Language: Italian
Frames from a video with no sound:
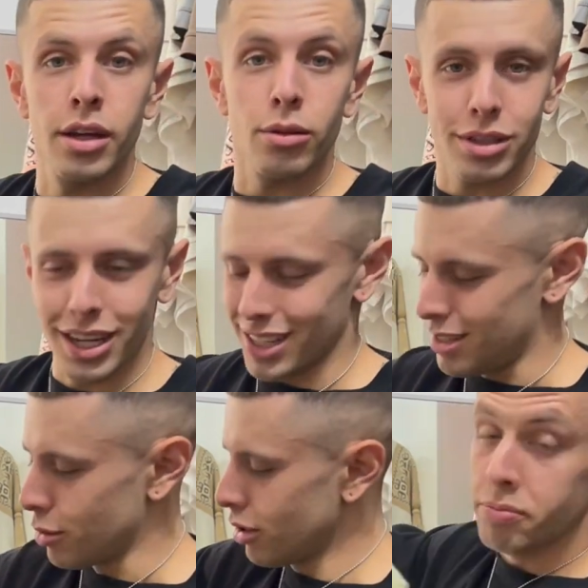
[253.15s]
quindi grazie
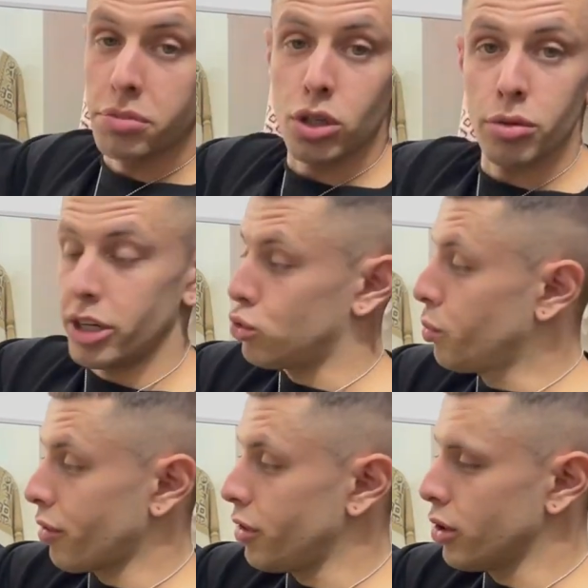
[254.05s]
bro secondo me è
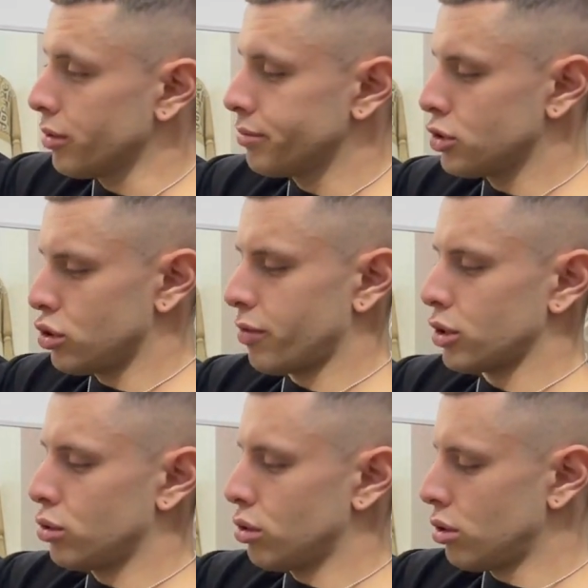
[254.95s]
super figo ci ho già
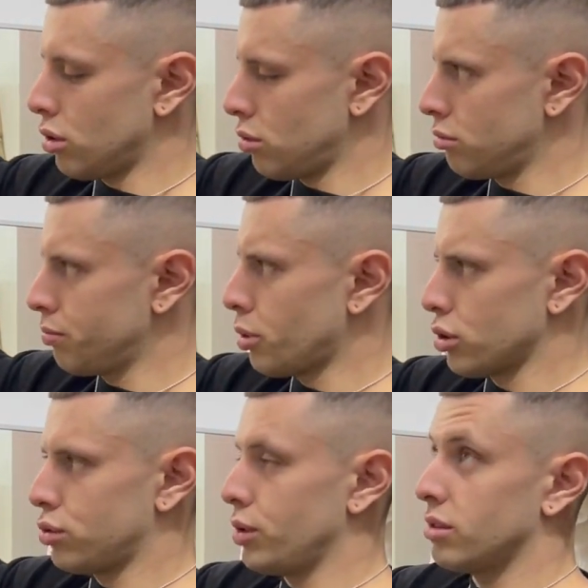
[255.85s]
fatto un po'
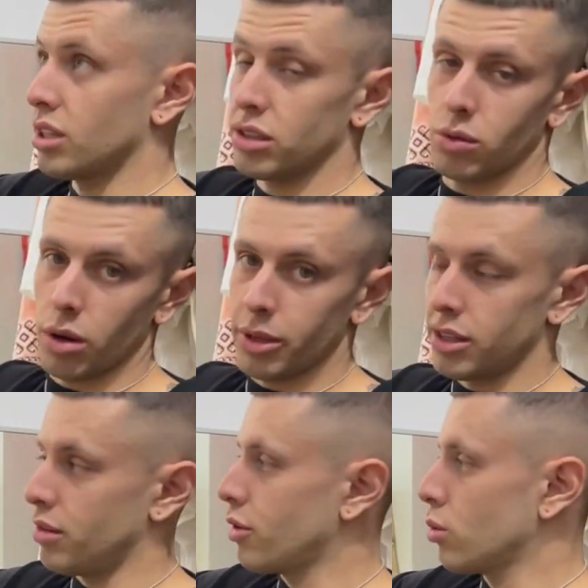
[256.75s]
su insta sicuramente
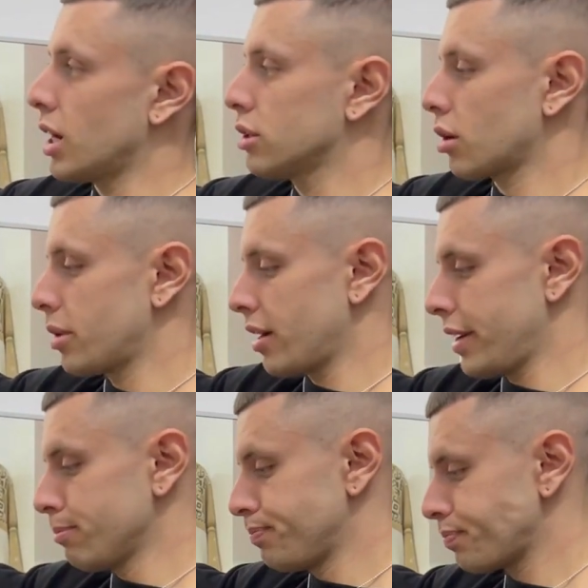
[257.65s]
ne farò un altro a breve